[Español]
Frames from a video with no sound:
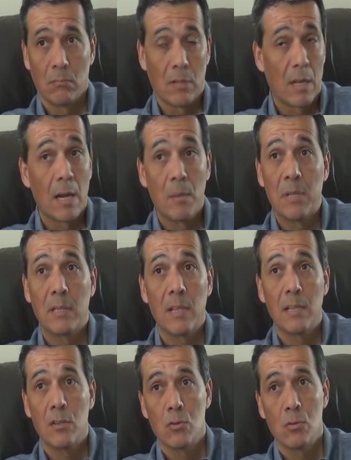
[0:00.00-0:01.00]
claramente
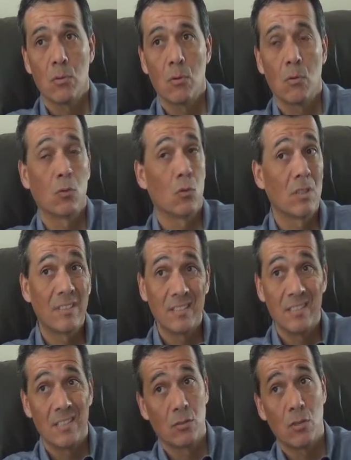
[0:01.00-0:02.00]
ha dicho, con todas
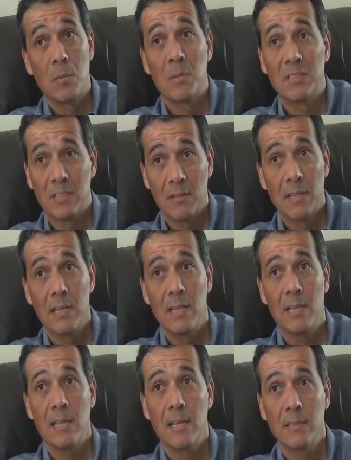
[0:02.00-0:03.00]
estas inyecciones masivas de
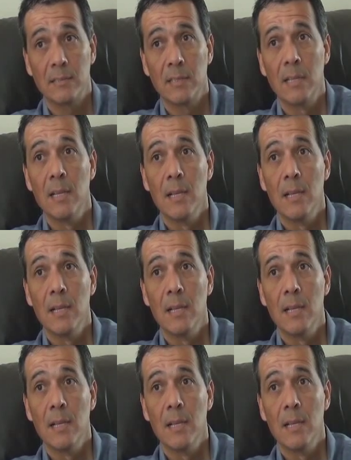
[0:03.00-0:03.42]
liquidez,